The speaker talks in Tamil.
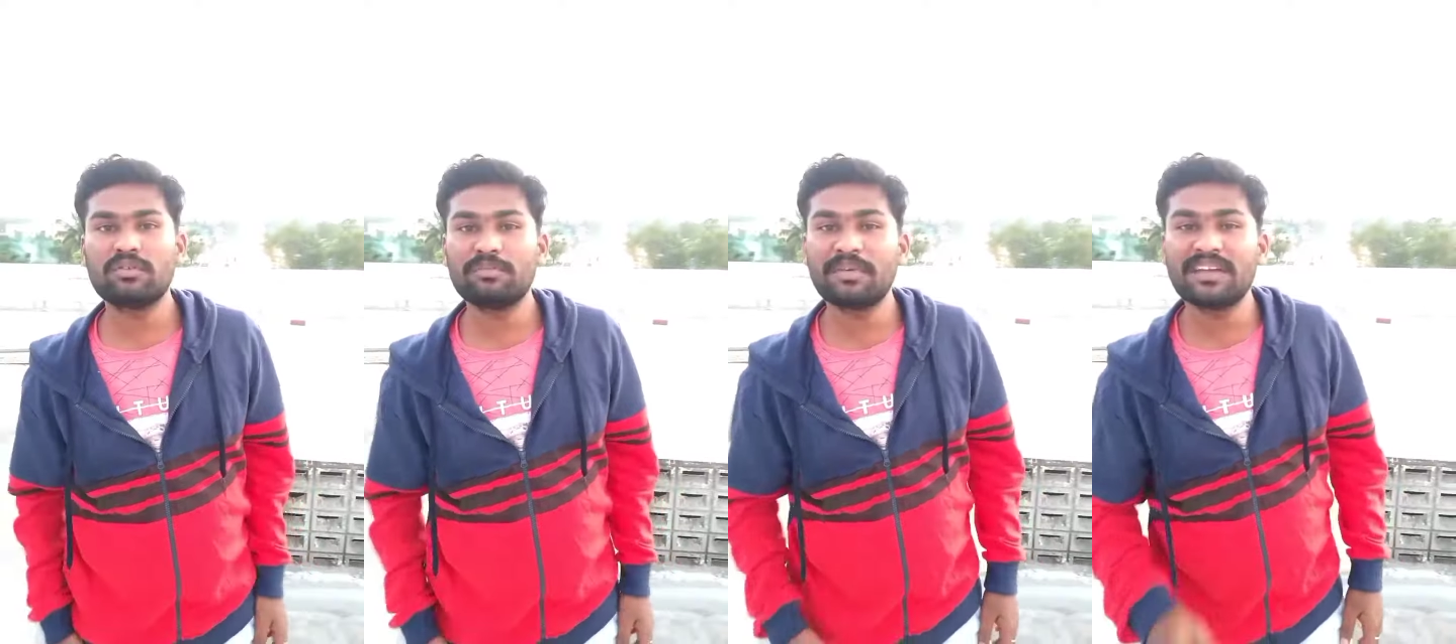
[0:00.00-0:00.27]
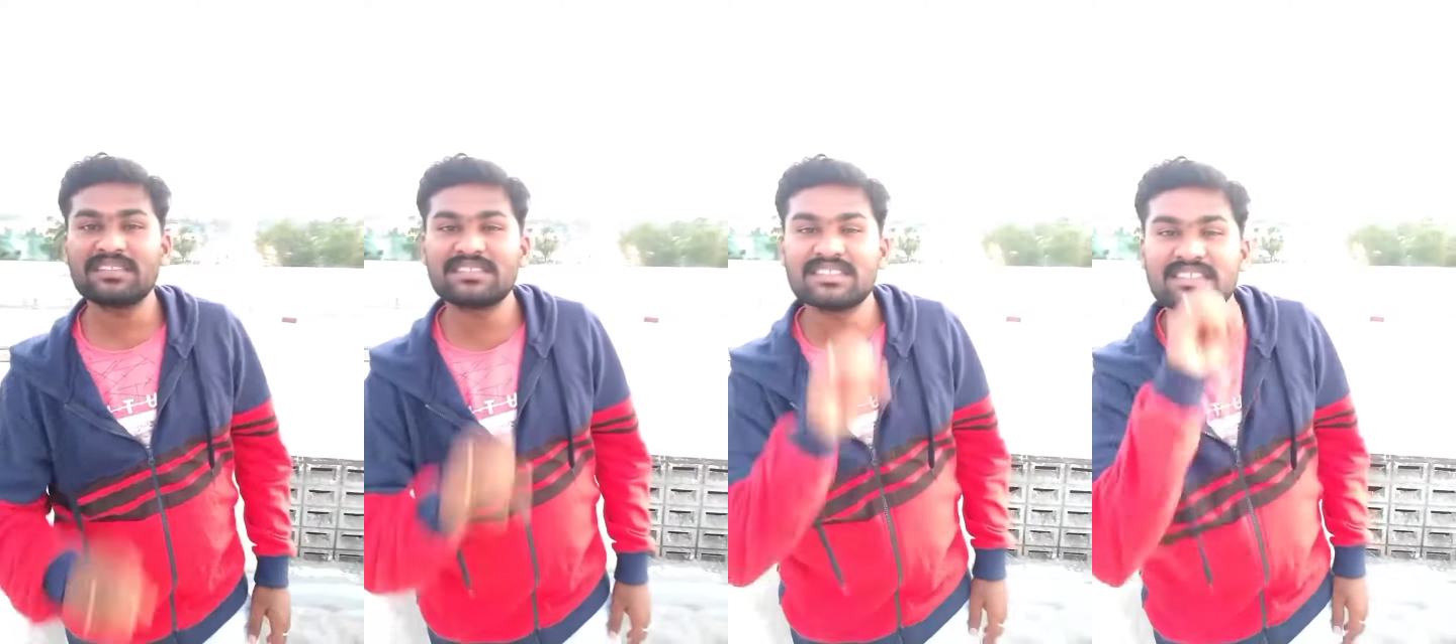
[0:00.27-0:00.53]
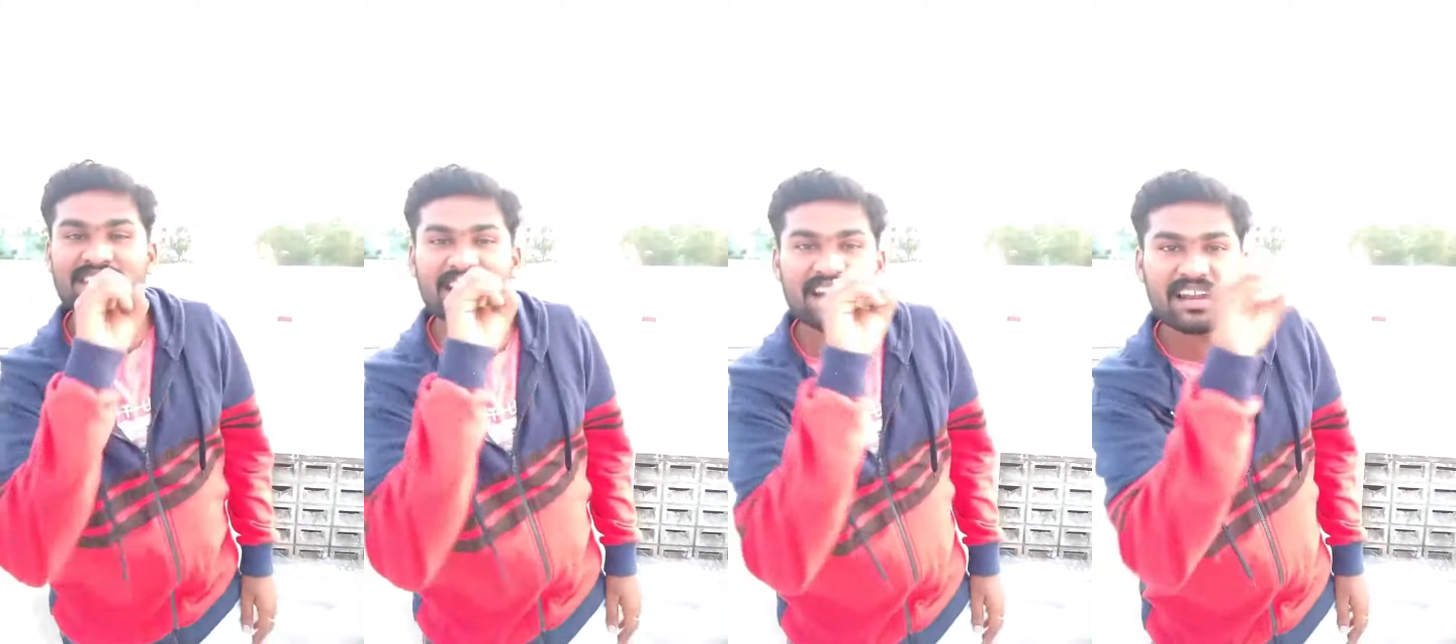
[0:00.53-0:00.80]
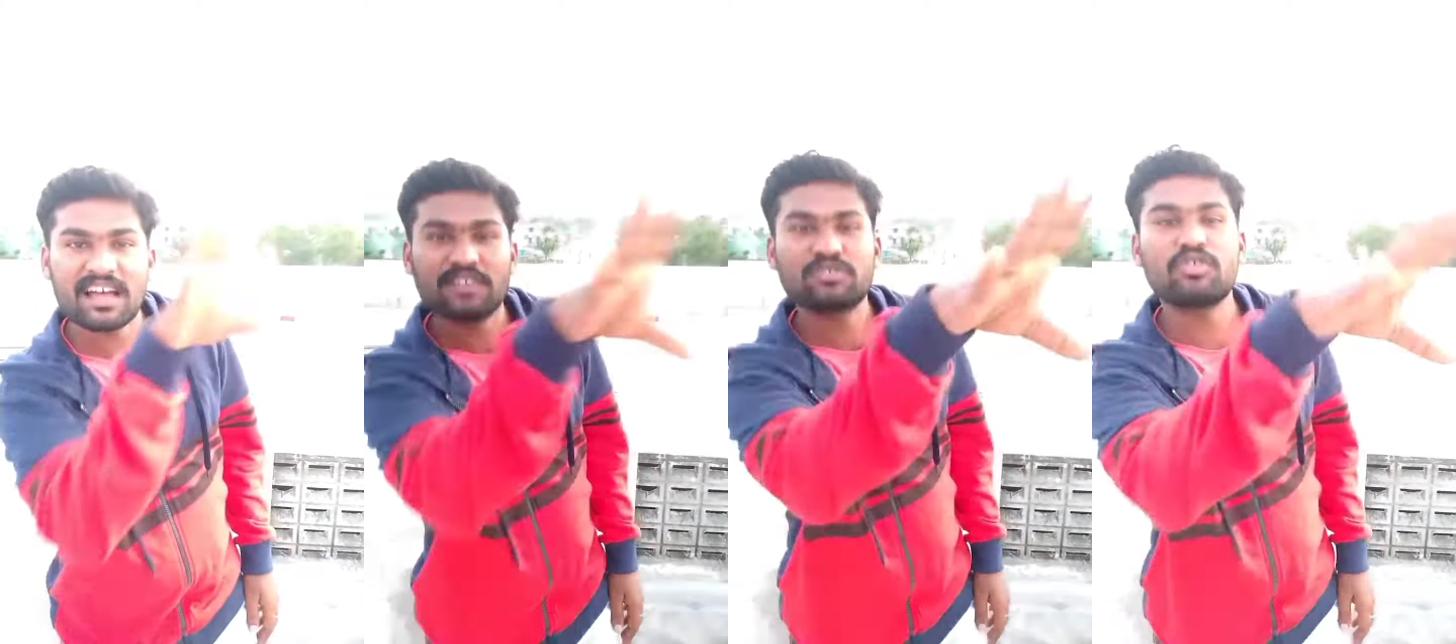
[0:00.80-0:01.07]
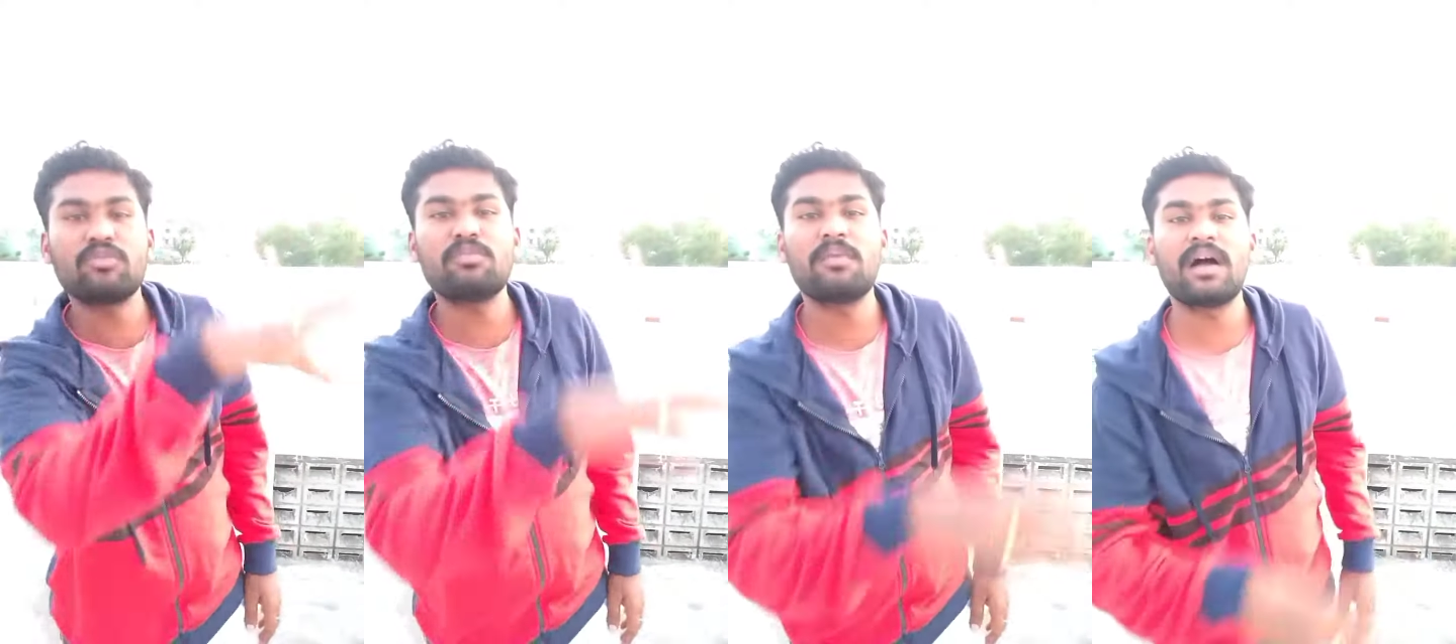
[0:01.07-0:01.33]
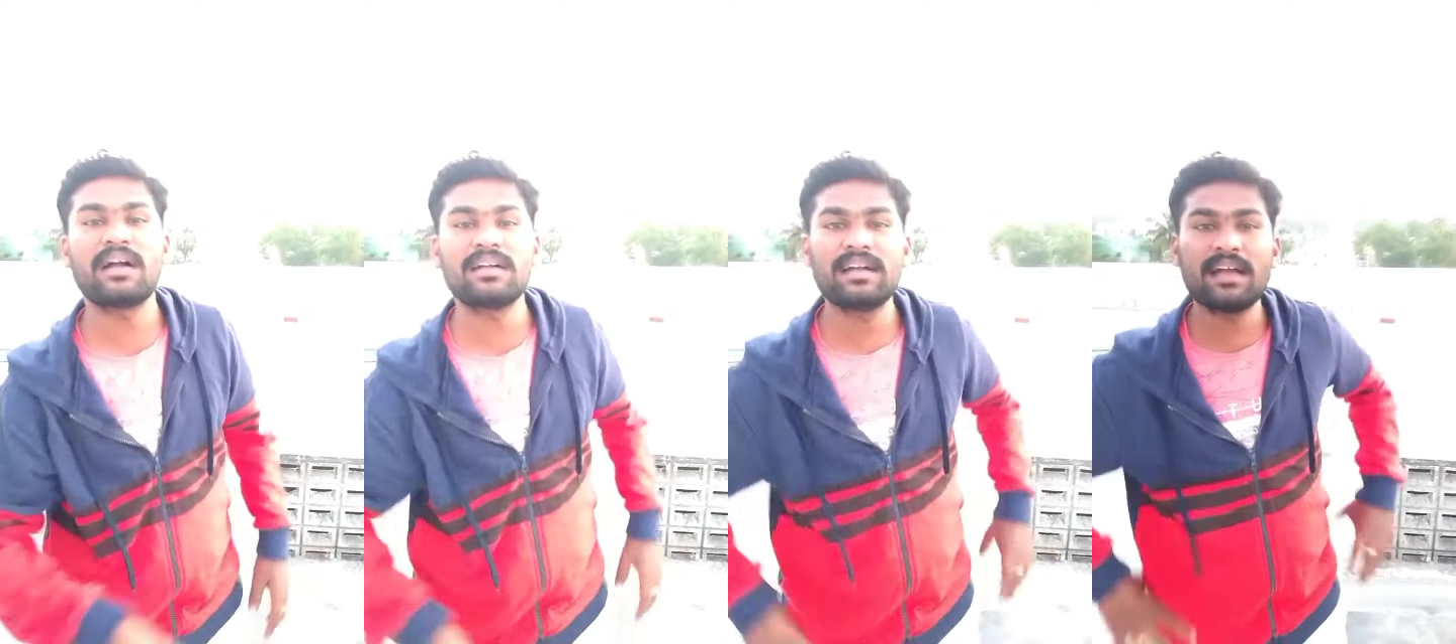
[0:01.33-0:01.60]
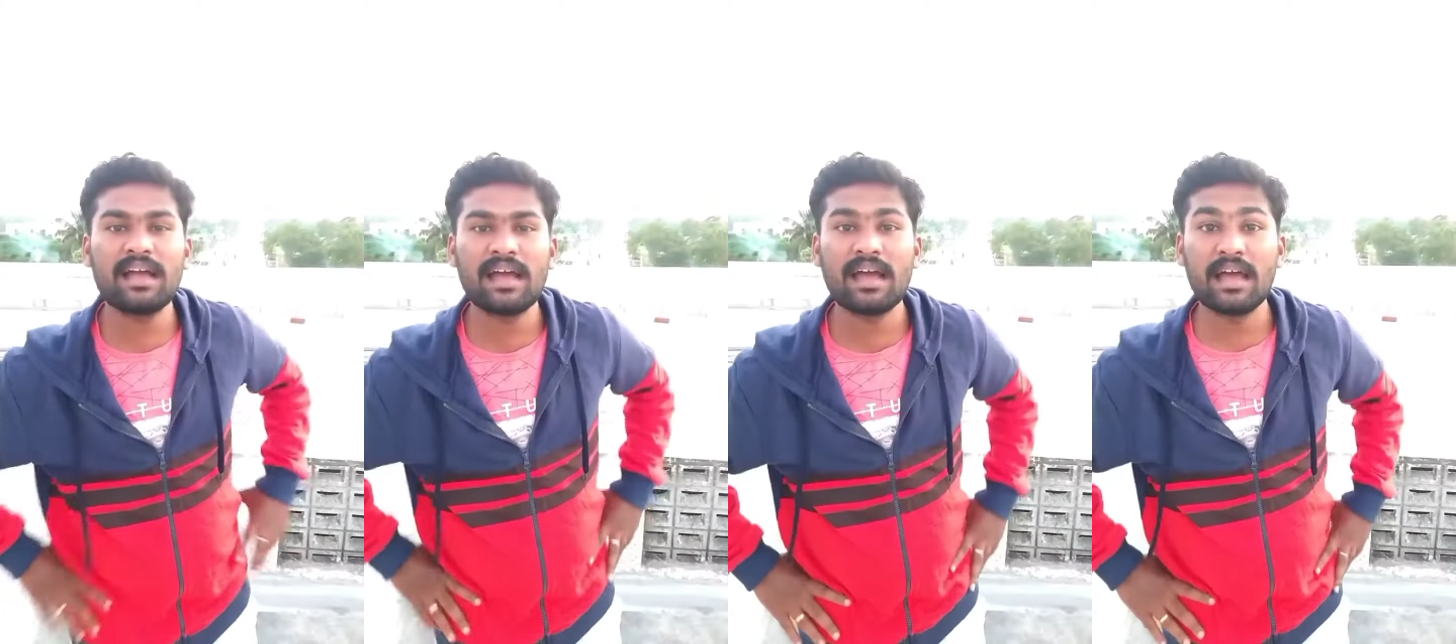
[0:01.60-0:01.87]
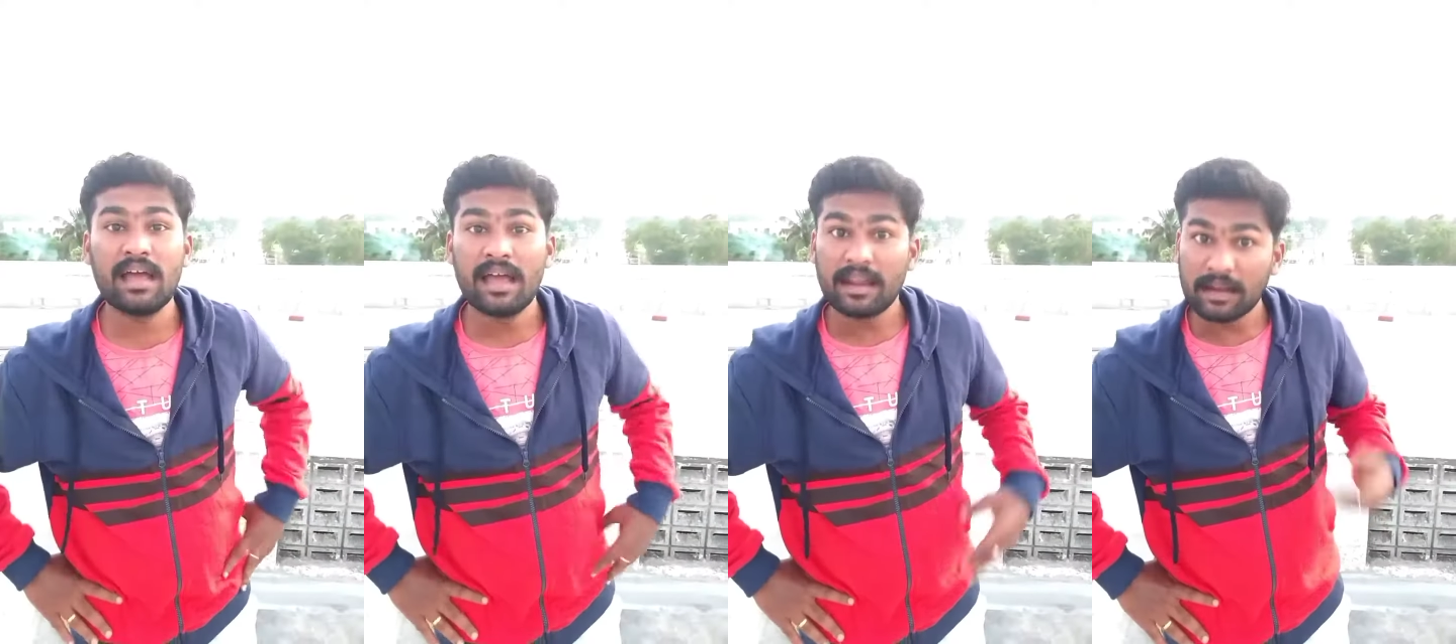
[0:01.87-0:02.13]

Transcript: விட்டோன்னு பேச்சு எல்லாம் சொன்னாங்க